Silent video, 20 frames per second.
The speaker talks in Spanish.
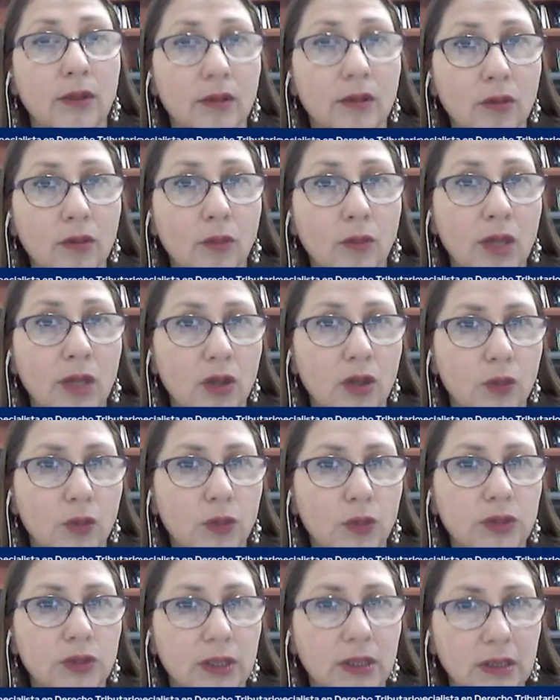con mayor
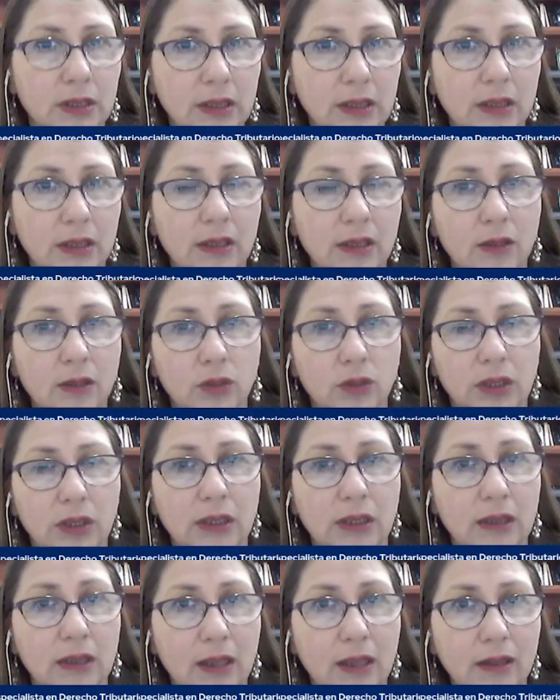porcentil de
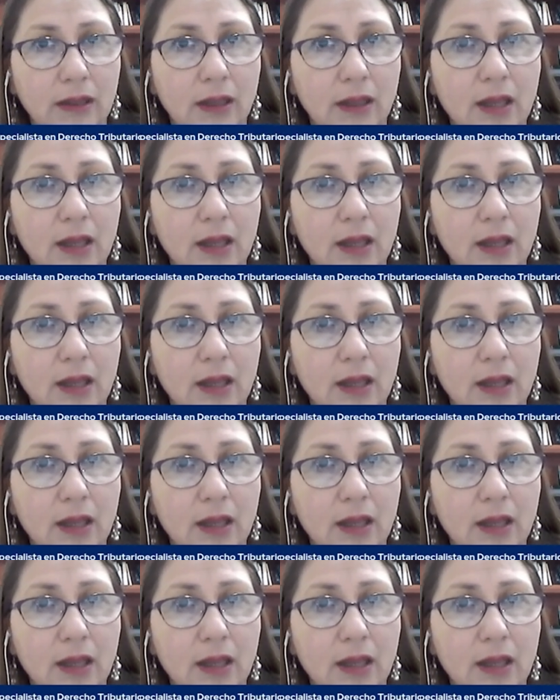utilidad.